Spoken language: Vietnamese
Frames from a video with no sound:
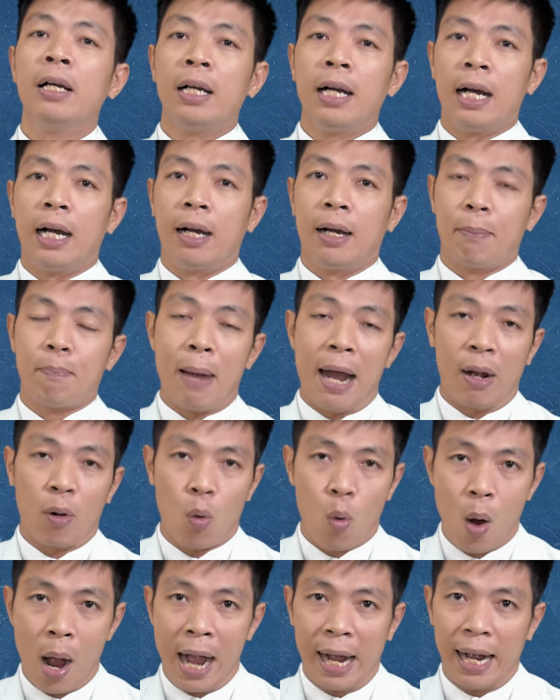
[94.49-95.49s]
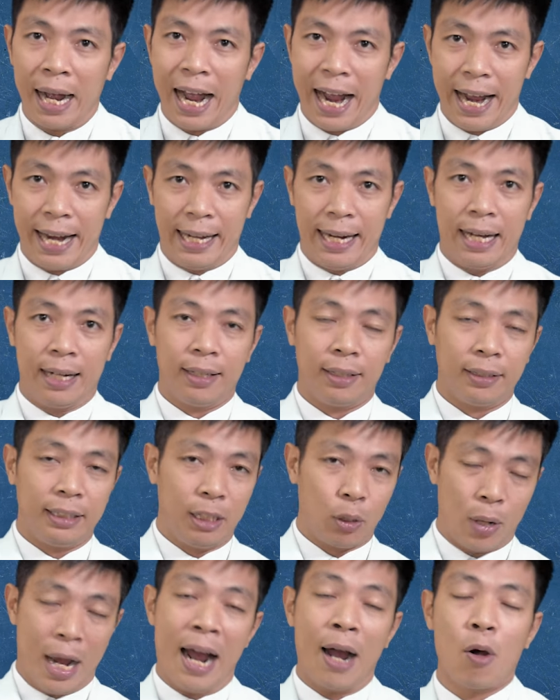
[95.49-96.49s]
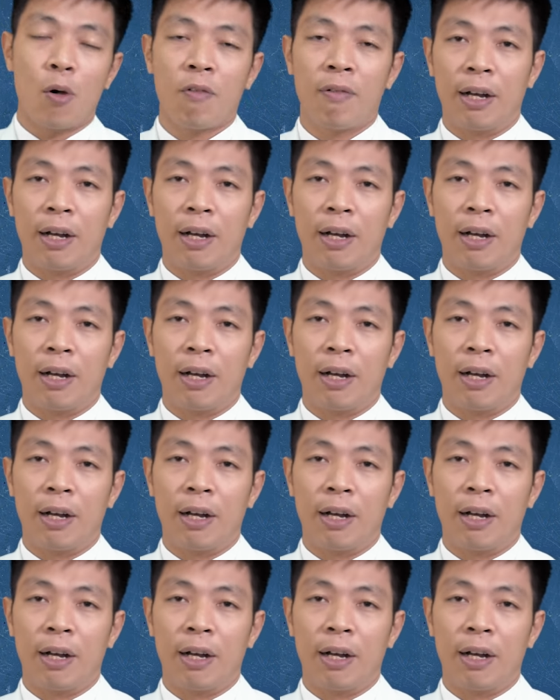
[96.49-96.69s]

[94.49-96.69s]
ở bàng quang hay là ở niệu đạo